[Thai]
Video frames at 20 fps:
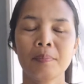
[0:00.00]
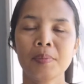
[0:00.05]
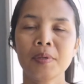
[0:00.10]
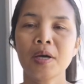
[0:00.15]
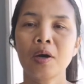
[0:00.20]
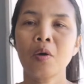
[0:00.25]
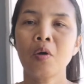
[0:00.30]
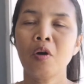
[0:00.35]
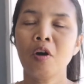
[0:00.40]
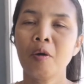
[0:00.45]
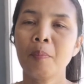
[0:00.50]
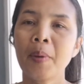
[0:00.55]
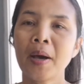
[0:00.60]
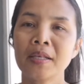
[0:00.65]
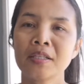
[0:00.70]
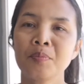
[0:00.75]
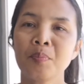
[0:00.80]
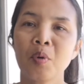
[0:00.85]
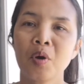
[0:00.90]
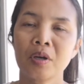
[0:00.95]
เพื่อขอ
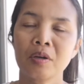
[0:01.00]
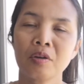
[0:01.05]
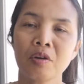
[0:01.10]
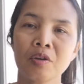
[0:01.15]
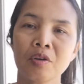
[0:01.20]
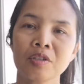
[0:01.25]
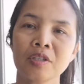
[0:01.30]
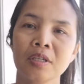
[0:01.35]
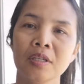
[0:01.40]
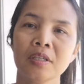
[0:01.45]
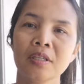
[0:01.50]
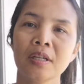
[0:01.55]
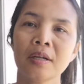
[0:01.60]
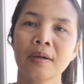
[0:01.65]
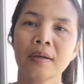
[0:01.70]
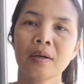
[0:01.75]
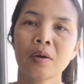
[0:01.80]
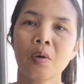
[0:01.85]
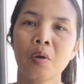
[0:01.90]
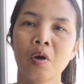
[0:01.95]
พาสปอร์ตนอสหรือ
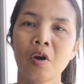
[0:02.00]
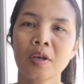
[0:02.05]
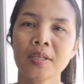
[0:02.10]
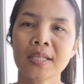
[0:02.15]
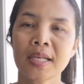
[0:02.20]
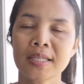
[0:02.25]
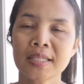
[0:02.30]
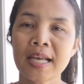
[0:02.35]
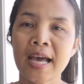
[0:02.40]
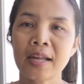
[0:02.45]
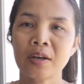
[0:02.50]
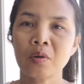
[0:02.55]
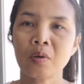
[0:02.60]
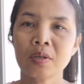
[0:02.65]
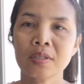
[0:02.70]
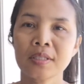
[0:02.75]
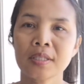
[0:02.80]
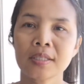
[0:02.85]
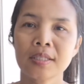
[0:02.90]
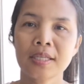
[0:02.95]
ขอสัญชาติน
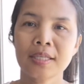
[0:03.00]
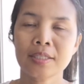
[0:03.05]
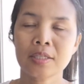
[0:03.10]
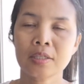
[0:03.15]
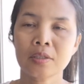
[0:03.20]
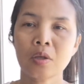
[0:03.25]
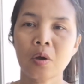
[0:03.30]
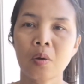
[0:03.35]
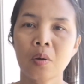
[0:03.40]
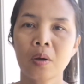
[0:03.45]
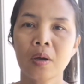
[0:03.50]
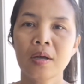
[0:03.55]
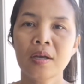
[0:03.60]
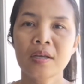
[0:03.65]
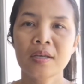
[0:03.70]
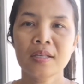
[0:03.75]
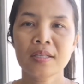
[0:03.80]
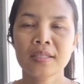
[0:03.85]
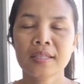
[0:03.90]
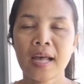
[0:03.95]
อสที่จะต้อง
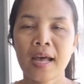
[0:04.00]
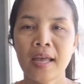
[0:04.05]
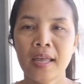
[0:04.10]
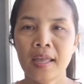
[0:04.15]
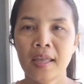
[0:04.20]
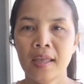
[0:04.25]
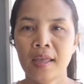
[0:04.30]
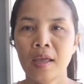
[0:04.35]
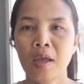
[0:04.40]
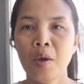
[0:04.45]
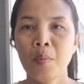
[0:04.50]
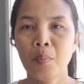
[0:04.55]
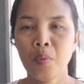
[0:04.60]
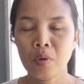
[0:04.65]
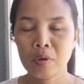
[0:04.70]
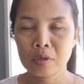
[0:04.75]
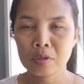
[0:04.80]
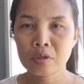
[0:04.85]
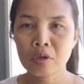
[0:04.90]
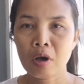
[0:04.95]
ใส่ผ
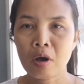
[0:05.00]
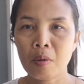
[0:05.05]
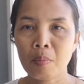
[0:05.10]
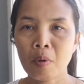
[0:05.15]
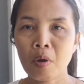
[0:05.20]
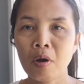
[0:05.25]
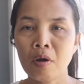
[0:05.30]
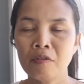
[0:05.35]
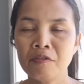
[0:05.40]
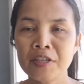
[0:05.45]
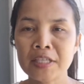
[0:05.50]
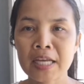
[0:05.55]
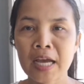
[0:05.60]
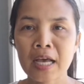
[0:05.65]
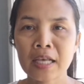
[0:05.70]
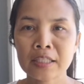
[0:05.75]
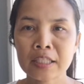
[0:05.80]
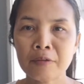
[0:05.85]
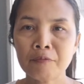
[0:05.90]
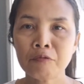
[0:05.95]
ลสอบของวิ
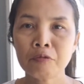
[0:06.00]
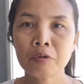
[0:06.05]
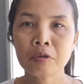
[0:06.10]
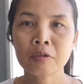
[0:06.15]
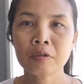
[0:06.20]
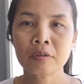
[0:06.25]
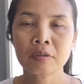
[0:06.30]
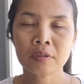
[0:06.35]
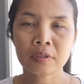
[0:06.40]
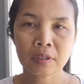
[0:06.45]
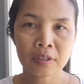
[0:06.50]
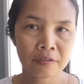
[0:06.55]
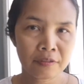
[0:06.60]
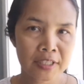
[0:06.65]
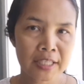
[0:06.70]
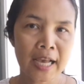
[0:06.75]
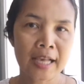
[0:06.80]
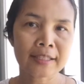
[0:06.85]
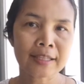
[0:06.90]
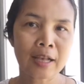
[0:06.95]
ชาซ้ำฟุ้นหรือ
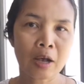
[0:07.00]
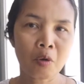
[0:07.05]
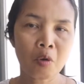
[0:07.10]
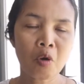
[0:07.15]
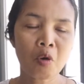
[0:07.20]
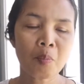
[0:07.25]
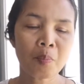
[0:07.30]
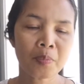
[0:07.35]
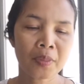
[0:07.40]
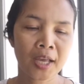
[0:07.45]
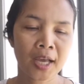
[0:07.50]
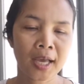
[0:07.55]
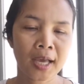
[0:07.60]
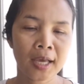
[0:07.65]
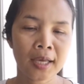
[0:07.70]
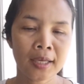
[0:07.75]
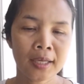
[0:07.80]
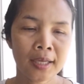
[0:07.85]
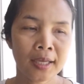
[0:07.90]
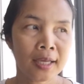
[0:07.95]
วิชาสังคมนะ
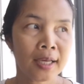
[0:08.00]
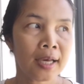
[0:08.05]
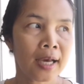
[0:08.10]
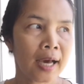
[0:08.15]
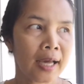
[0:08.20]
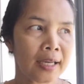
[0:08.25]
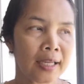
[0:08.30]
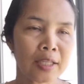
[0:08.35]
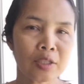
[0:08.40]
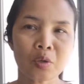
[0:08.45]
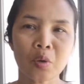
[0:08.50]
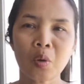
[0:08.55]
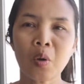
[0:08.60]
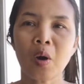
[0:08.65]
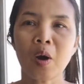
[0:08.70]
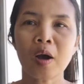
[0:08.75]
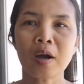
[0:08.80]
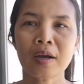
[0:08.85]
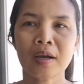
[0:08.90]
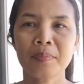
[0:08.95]
คะ อันนี้เจ้าข
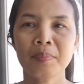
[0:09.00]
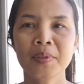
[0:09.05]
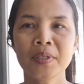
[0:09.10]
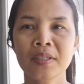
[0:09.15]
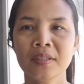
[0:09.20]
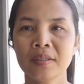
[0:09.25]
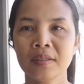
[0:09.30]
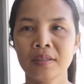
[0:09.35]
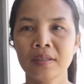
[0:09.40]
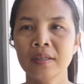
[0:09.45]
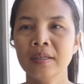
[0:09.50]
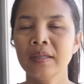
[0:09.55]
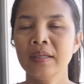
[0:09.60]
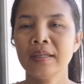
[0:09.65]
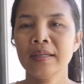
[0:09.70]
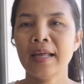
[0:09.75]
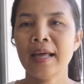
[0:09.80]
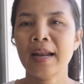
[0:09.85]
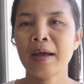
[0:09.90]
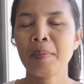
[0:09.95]
องกระพึง
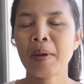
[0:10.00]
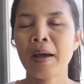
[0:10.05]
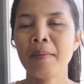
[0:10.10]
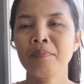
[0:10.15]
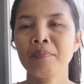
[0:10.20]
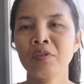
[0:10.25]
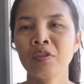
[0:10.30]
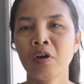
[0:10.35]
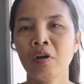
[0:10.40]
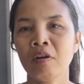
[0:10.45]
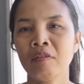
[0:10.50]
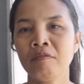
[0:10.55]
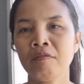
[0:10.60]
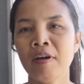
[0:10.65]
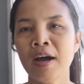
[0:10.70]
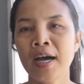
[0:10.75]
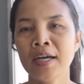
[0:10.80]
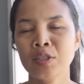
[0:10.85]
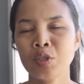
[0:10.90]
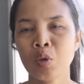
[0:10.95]
ได้รับคำตอบ
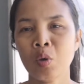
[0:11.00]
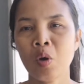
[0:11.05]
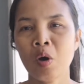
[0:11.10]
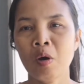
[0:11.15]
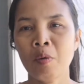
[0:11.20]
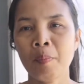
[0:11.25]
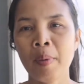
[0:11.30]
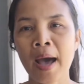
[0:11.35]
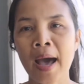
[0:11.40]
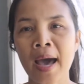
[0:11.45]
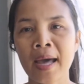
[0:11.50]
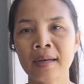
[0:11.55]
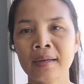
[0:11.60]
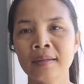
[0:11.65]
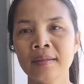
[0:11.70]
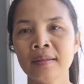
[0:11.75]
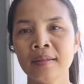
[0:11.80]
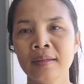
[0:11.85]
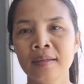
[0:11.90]
ว่าเจ้าของพาน